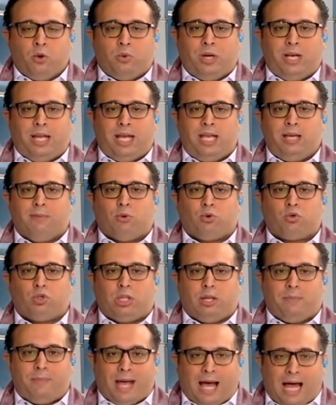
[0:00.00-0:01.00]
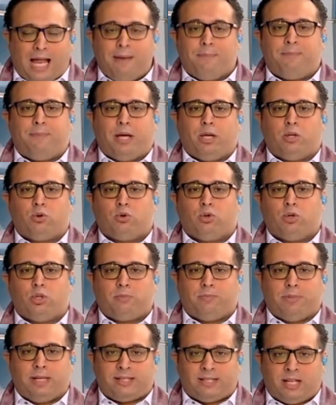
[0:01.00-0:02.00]
واللي هي موجوده بقلب
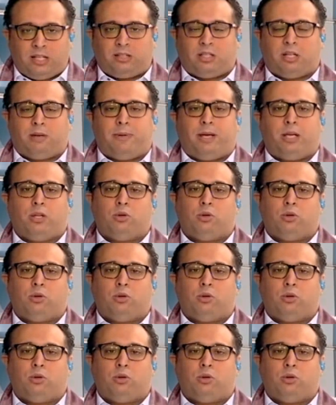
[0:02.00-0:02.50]
بيروت بسنتر بيروت